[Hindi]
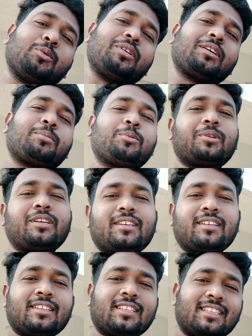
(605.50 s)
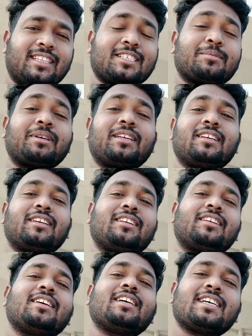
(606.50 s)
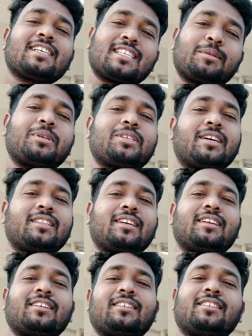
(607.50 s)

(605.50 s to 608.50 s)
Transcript: पूरे के पूरे दस महीने से भी ज़्यादा